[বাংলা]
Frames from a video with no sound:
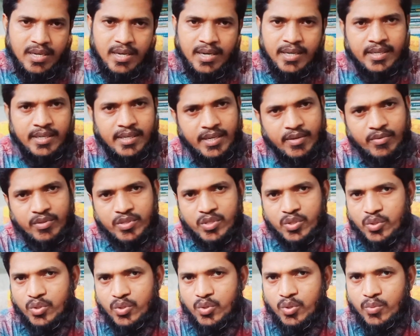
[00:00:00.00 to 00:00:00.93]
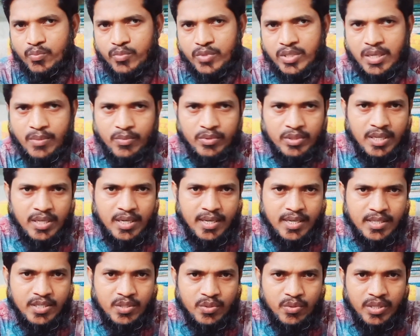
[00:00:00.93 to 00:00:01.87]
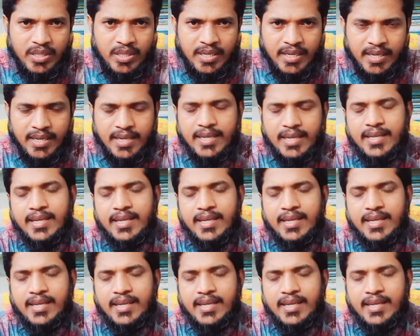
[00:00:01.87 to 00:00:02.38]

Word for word: আর্টিকেউরেন্স কিন্তু খুব চমৎকার কাজ করে থাকে